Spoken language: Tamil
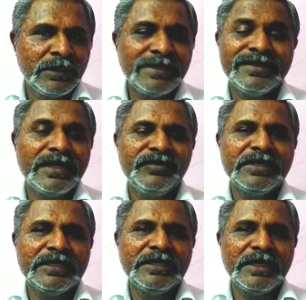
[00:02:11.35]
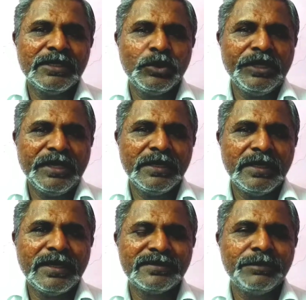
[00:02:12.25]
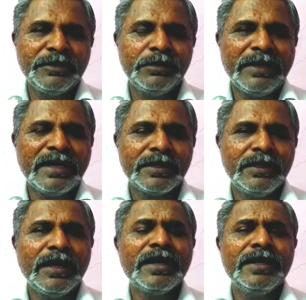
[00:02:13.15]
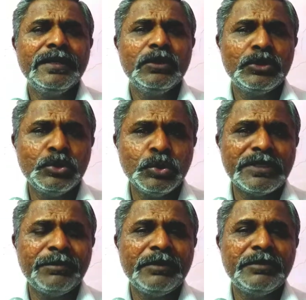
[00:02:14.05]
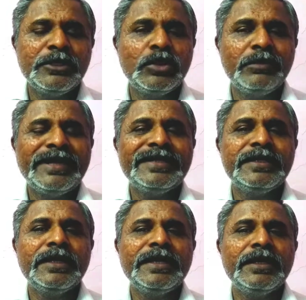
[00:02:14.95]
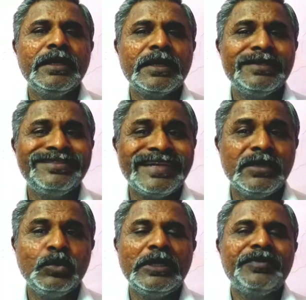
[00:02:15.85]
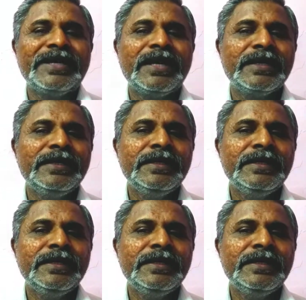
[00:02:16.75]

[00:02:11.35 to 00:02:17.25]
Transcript: எந்த அளவிற்கு அதனுடைய அர்த்தம் என்று பாருங்கள் ஆக ஒரு தூக்கம் என்பது ஒரு மனிதனை திறன் உள்ளவனாக